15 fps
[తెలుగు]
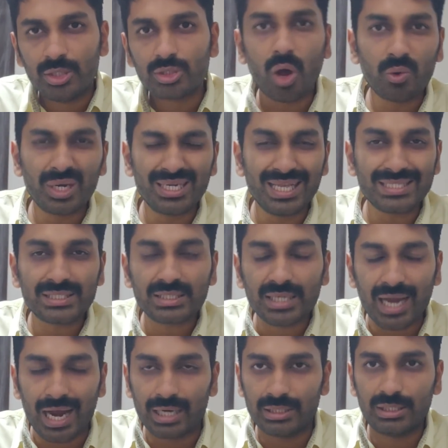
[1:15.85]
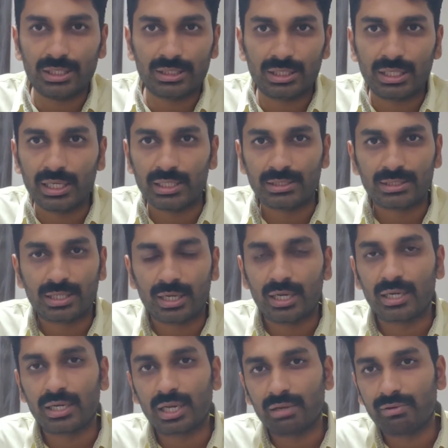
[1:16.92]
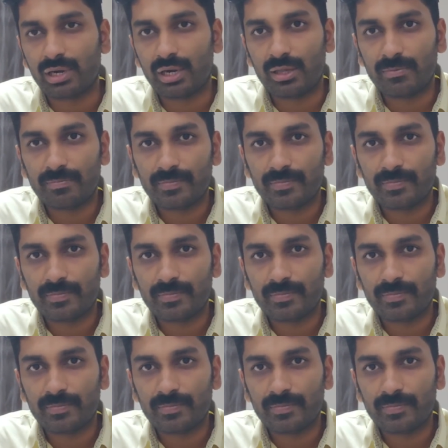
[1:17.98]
సో హౌ డి ద స్టార్ట్ దిస్ ఇన్నింగ్ శ్రీలంక ఇవాళ